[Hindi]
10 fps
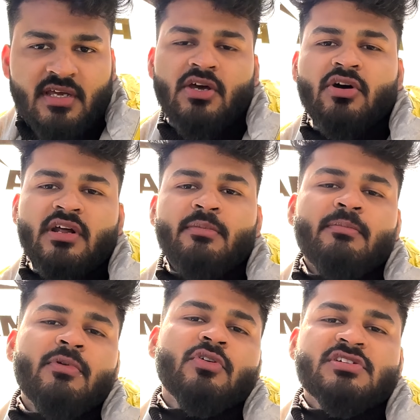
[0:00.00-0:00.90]
हैं और
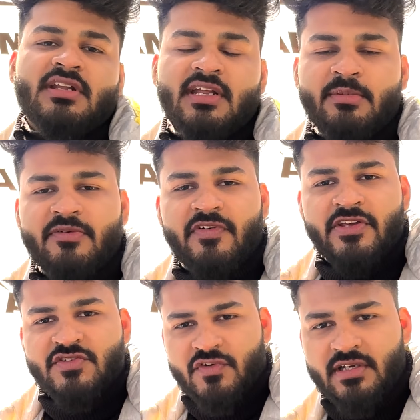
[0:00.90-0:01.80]
हम लोग चल रहे हैं अभी
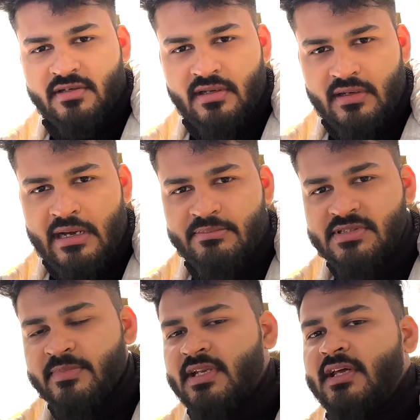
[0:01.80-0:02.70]
फेज वन
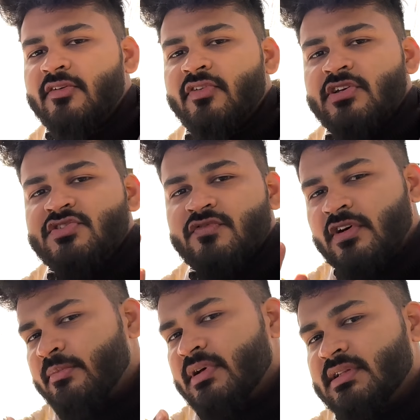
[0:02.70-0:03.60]
आपसे मिलेंगे फेज
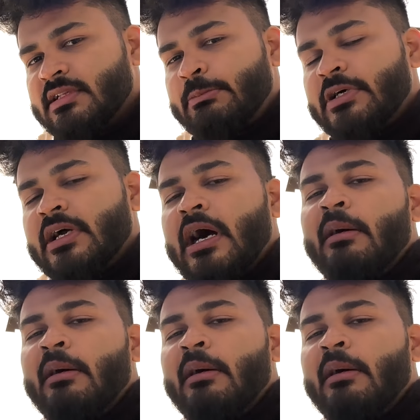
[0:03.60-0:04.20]
वन में तब तक